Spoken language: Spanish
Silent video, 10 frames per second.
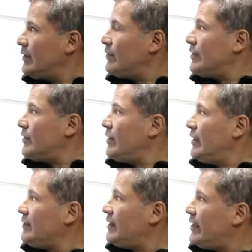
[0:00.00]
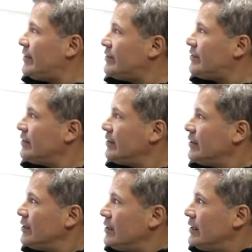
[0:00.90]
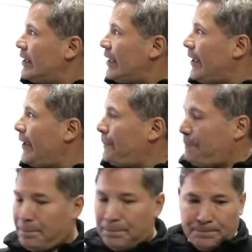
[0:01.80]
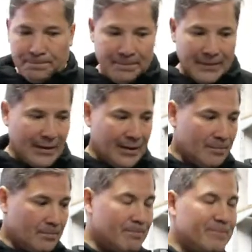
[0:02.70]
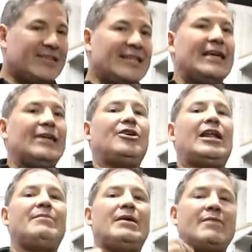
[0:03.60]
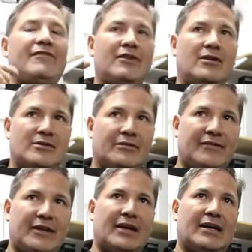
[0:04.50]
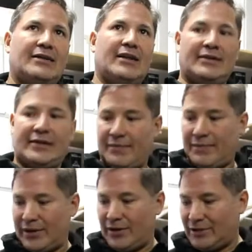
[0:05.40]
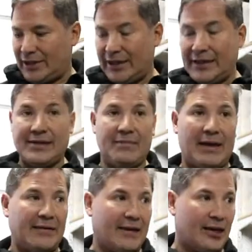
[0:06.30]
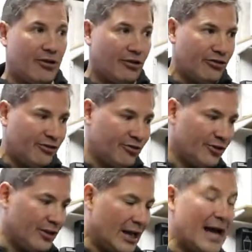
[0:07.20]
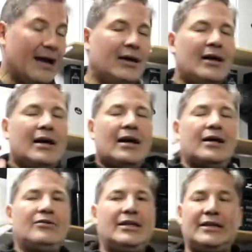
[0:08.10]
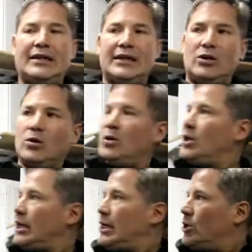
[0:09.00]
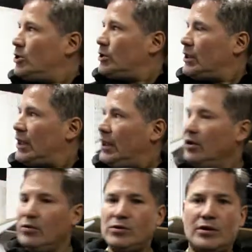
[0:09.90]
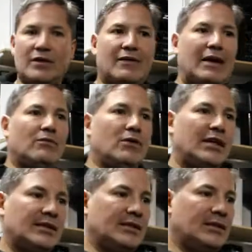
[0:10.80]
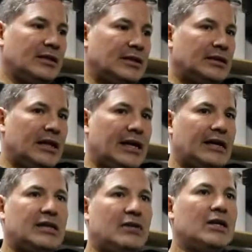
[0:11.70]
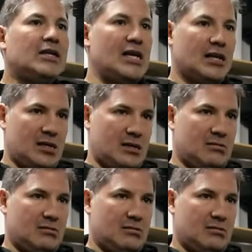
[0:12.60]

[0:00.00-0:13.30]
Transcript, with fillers: En cuanto a los stage, eh, siguiendo la misma filosofía del tema de los tanques simétricos, ah, hay un detalle que no coloqué en el otro, que es el uso de válvulas derechas o izquierdas.